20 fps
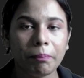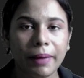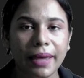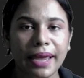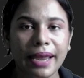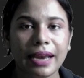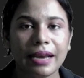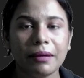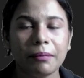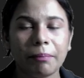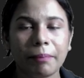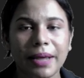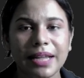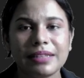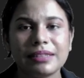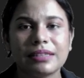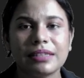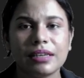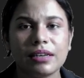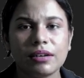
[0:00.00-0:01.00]
পেন
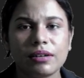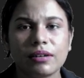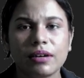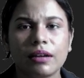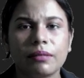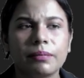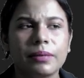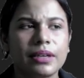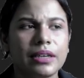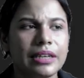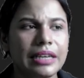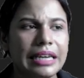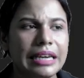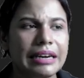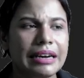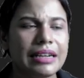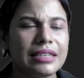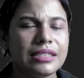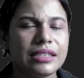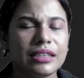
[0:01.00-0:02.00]
পেন্সিল রাবার
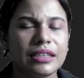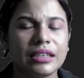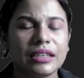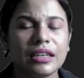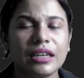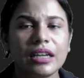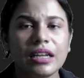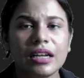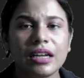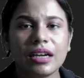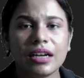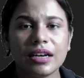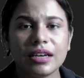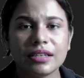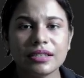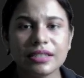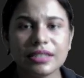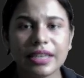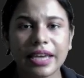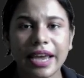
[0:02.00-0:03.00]
ইরেজার
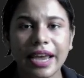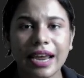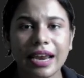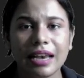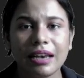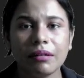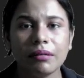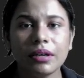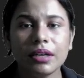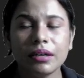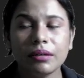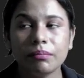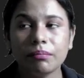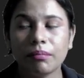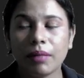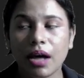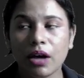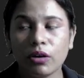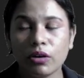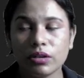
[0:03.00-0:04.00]
স্কেল
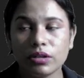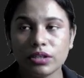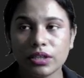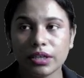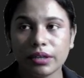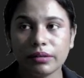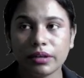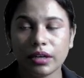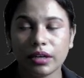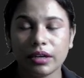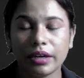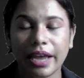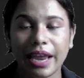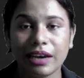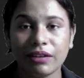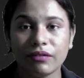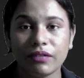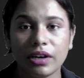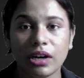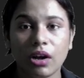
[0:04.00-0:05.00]
বা হচ্ছে
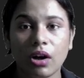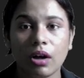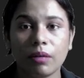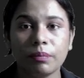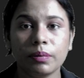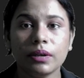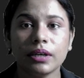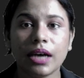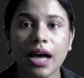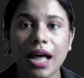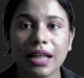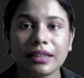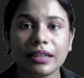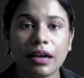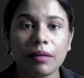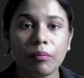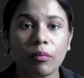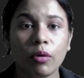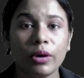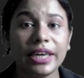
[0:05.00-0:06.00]
এনভেলপ খাতা
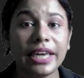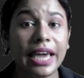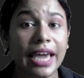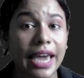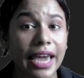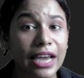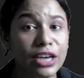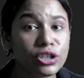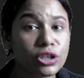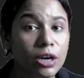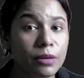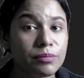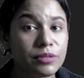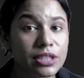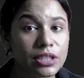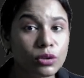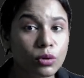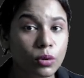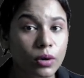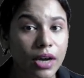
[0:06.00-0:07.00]
বই এই সব
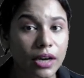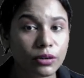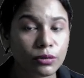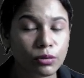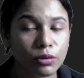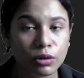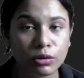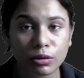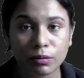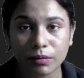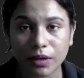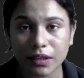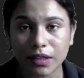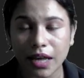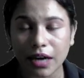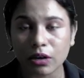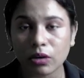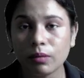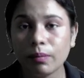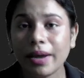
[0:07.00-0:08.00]
যে দোকানগুলো তোমরা
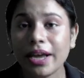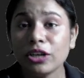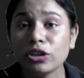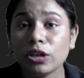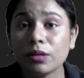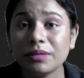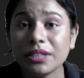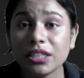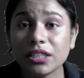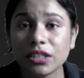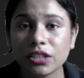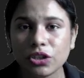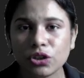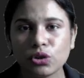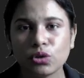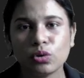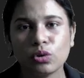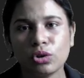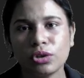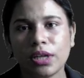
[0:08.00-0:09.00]
দেখো বা এইসব যে
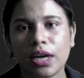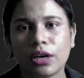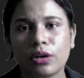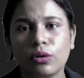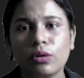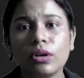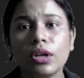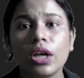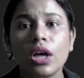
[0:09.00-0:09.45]
জিনিসগুলো দেখো